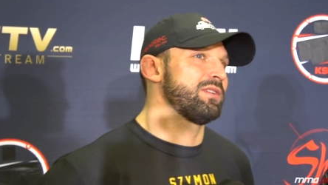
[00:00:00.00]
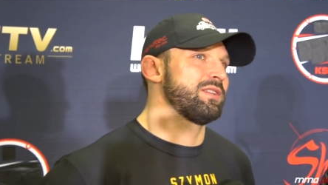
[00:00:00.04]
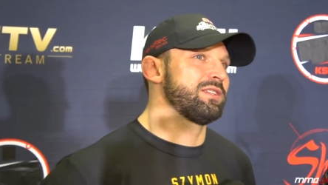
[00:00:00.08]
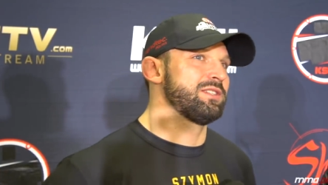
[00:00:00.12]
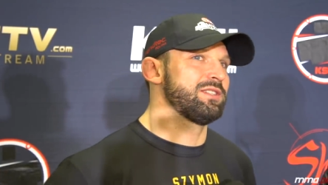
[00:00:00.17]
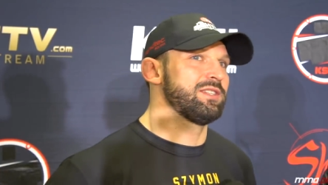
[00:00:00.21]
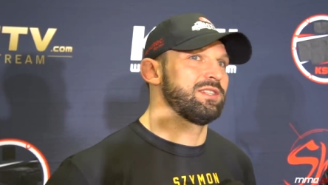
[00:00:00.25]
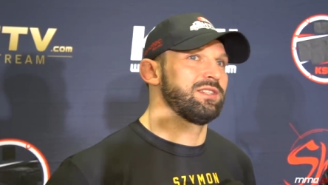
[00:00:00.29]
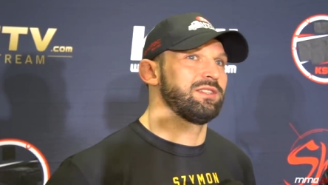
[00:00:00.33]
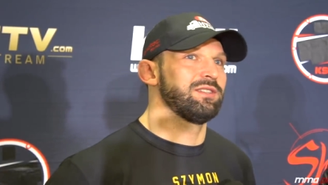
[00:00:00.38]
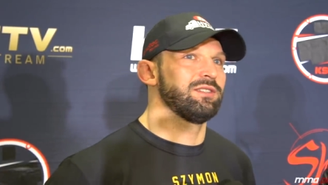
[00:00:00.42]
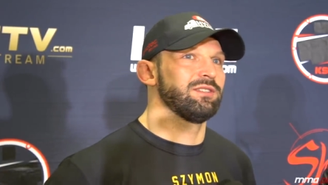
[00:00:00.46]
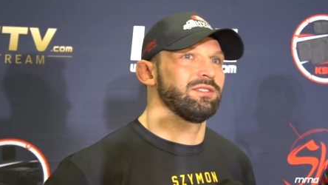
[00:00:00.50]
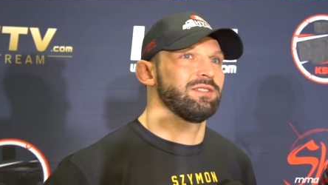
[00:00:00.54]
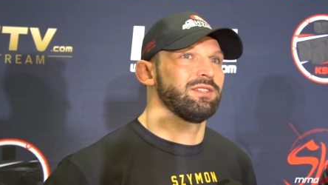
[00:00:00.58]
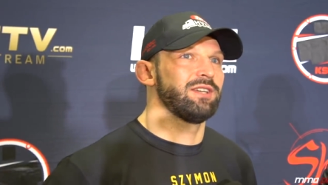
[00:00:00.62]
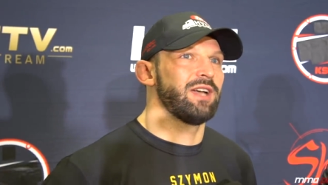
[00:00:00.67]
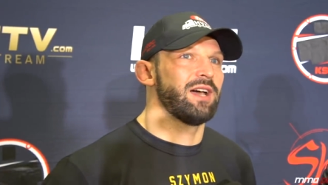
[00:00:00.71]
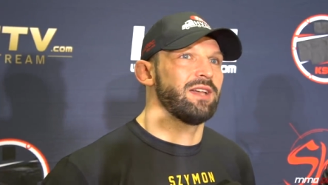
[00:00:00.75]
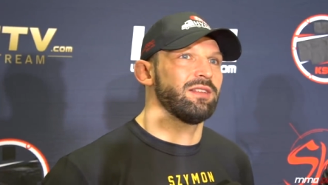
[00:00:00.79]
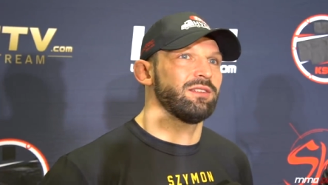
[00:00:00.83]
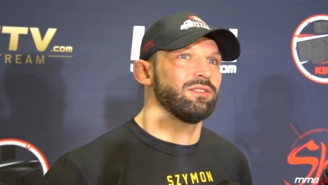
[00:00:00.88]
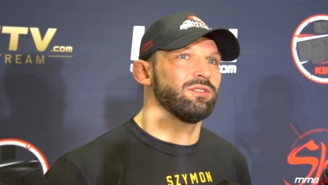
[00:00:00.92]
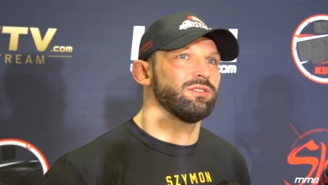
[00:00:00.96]
Także to,
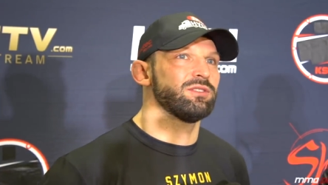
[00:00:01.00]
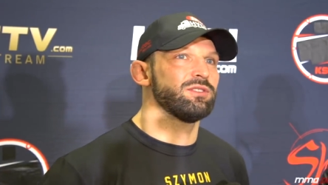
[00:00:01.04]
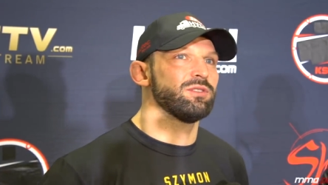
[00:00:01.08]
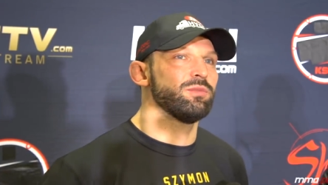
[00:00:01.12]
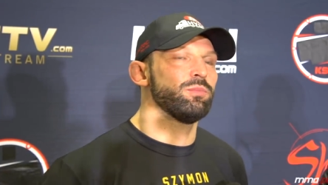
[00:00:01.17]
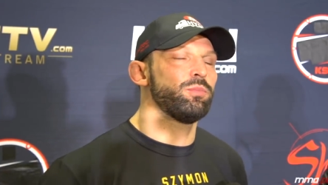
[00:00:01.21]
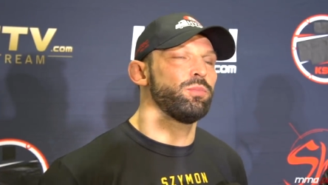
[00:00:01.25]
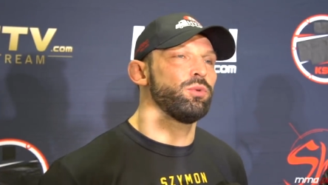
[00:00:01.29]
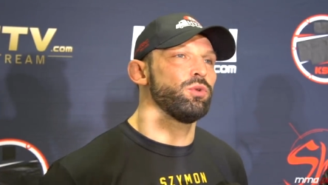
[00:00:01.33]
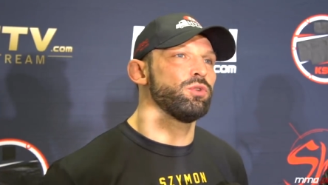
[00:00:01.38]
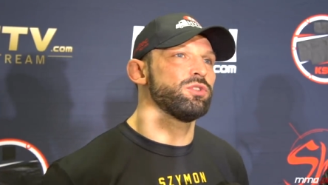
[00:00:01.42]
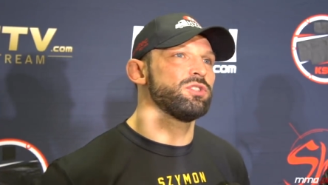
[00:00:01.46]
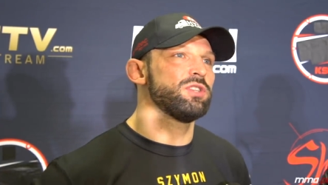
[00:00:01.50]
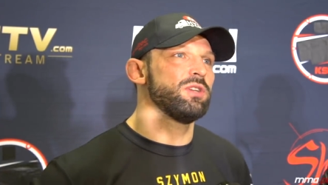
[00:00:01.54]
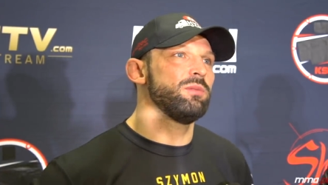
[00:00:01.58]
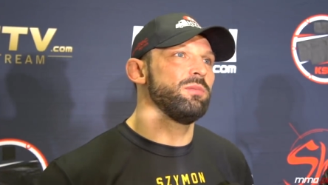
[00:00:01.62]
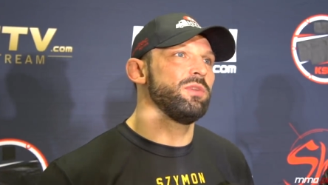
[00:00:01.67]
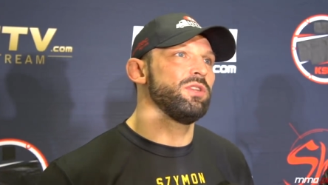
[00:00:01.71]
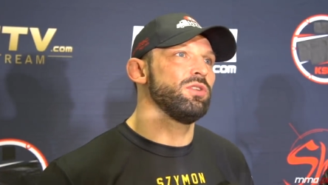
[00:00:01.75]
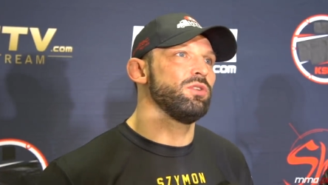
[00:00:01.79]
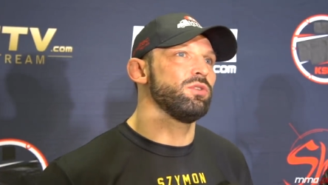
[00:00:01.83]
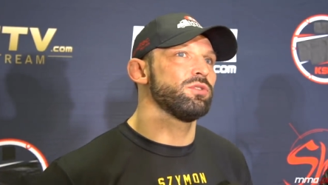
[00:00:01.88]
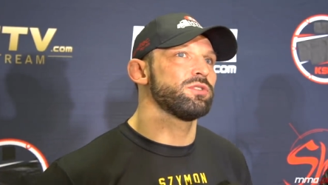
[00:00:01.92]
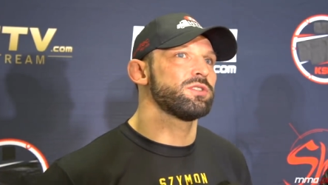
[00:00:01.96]
to są plusy i
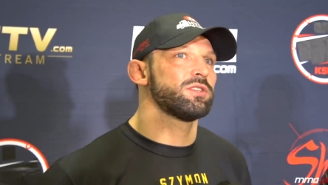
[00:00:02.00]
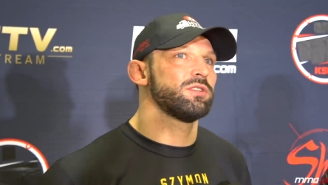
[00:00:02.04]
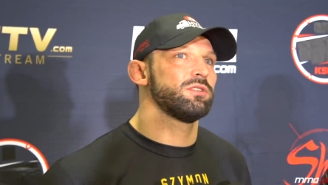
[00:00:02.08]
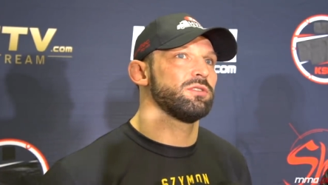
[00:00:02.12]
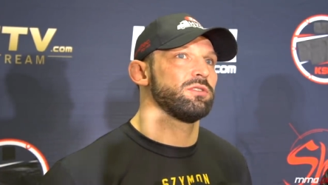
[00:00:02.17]
minusy.